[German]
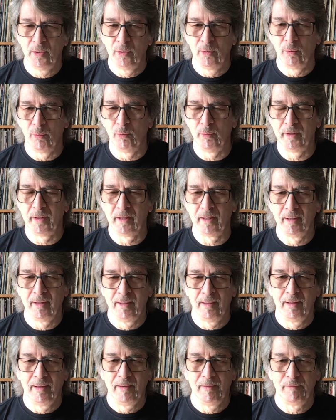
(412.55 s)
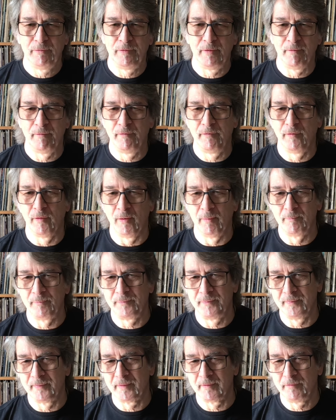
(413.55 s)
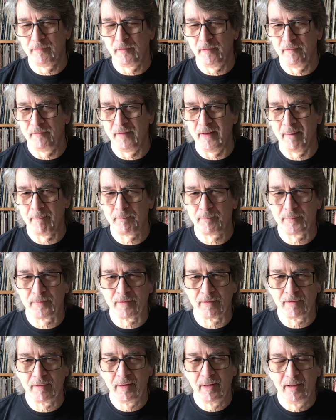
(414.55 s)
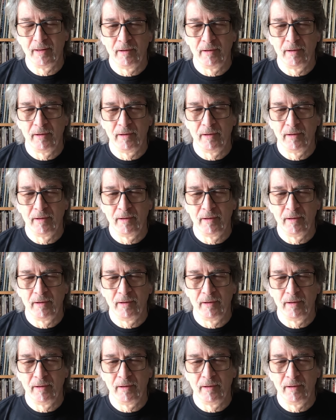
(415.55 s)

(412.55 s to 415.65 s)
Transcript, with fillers: oder verformten, verfärbten